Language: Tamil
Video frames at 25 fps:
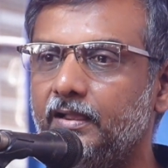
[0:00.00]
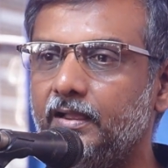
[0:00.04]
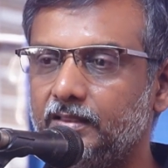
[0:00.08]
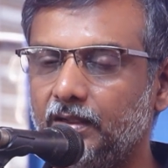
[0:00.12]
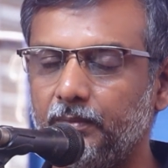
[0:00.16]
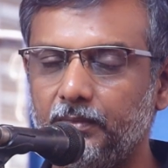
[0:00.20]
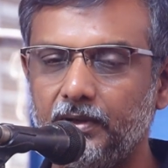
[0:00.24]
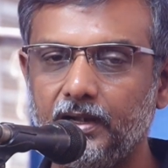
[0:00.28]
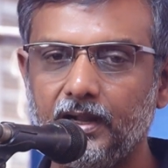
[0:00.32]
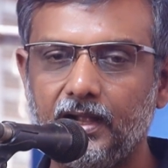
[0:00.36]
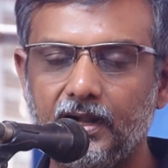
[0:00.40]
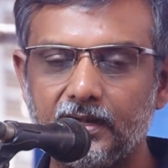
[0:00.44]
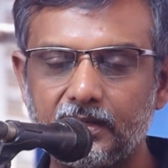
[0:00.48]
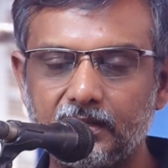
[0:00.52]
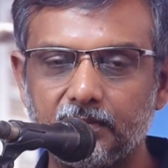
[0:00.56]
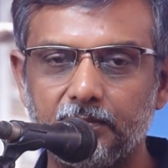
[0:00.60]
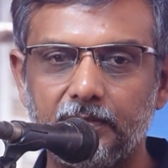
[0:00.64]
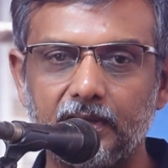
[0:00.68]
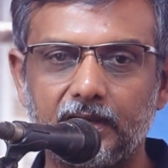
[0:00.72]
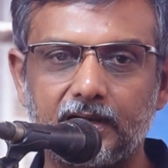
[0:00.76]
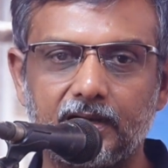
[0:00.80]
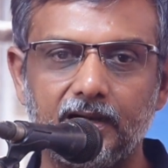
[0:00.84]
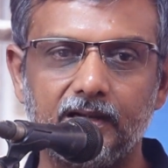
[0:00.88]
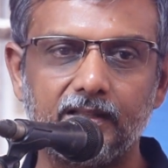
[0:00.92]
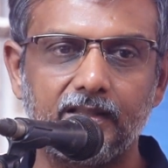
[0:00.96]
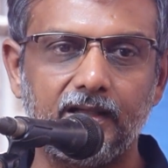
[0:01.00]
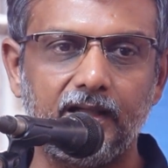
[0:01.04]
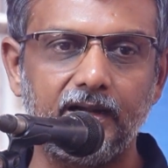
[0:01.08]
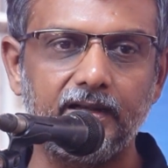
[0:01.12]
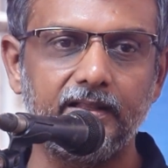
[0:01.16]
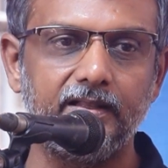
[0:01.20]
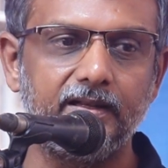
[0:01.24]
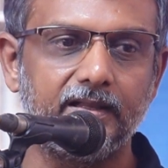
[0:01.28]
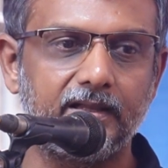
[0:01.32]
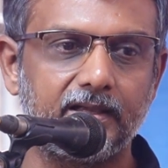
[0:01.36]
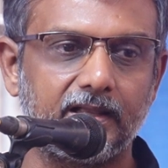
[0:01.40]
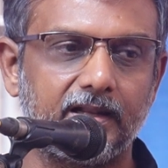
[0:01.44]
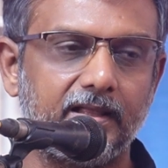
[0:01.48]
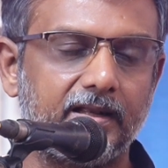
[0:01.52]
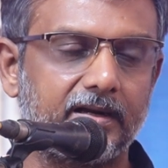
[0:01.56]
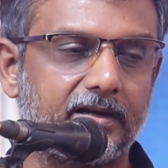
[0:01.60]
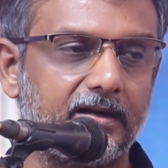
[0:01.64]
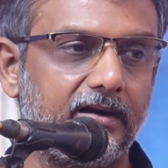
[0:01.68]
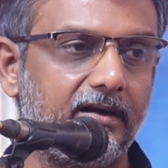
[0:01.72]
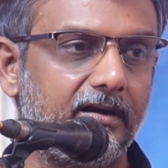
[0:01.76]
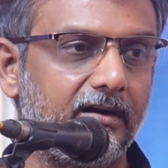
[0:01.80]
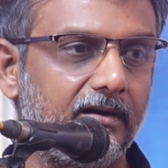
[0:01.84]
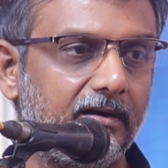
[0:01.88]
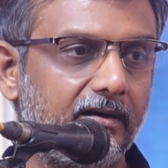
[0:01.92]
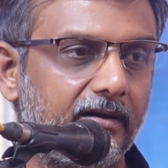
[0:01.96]
தமிழ்நாட்டு மக்கள் தான்
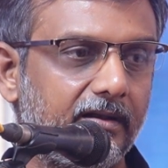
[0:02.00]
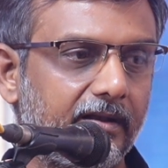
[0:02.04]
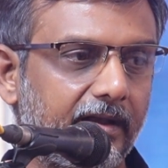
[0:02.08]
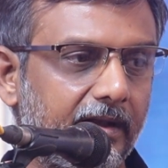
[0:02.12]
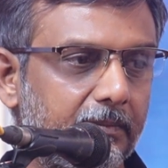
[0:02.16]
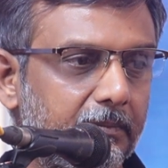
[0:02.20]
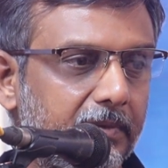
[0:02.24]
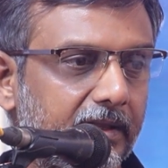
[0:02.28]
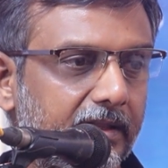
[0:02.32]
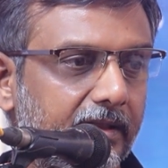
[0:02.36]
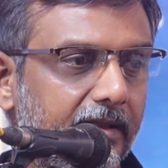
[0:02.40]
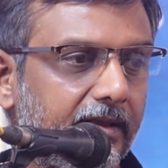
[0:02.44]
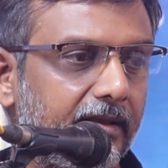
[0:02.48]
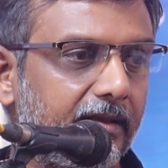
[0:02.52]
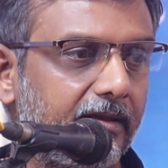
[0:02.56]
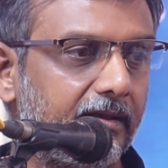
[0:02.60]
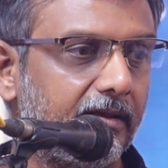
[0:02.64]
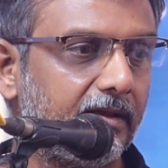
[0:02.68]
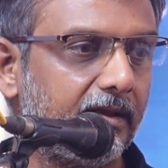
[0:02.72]
இருக்கிறார்கள் என்பதை